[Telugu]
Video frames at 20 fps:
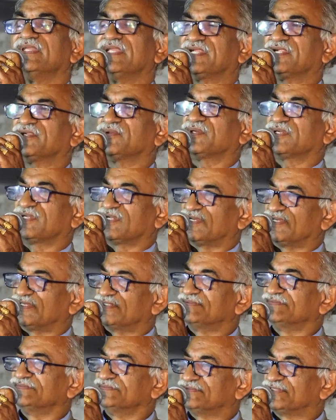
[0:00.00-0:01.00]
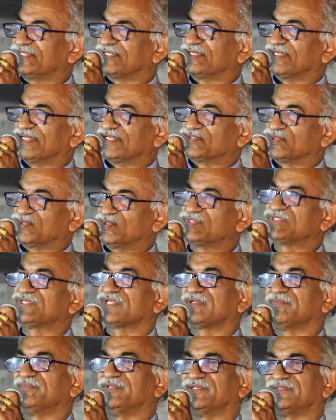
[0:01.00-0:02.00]
ఇక్కడ ఒక చిన్న
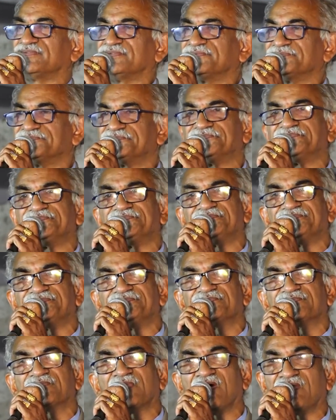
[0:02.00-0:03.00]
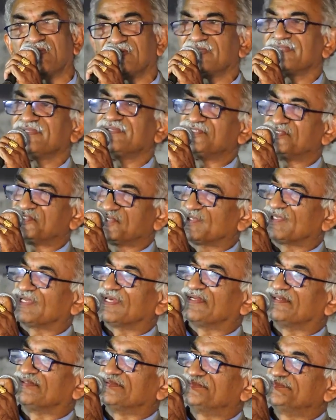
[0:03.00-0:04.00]
సూచన మీకు ఆల్రెడీ
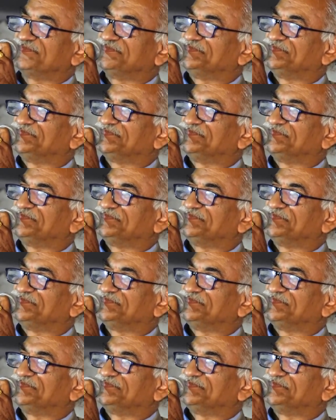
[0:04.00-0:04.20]
ఇచ్చున్నాను